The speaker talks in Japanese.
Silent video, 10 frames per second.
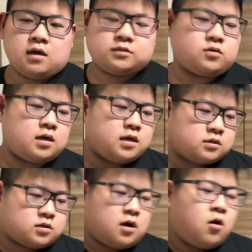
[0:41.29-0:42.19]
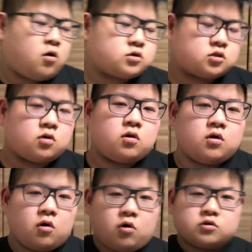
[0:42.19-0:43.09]
えそれそれ包丁
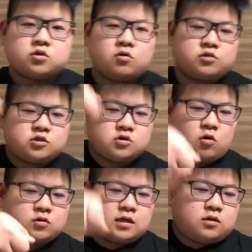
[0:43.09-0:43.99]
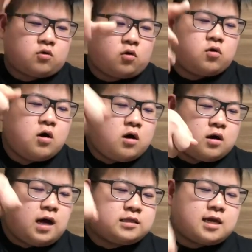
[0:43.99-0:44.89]
包丁普通こうだけどこ
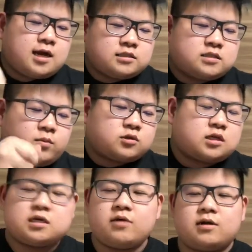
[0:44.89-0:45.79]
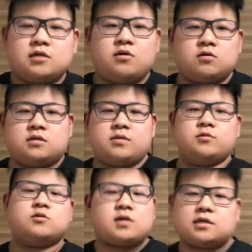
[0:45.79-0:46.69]
う反対側にして持ってキレ悪いよって言って
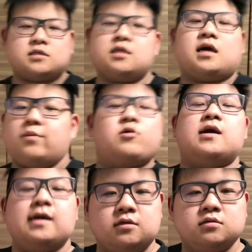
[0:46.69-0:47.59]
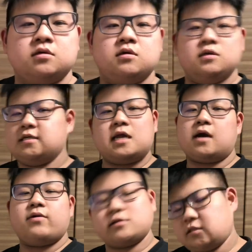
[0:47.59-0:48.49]
もそれが好きだから僕はやるキレ
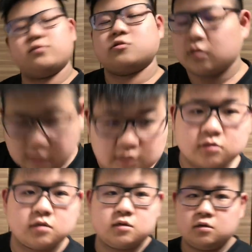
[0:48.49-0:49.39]
が悪くてもそうやってやる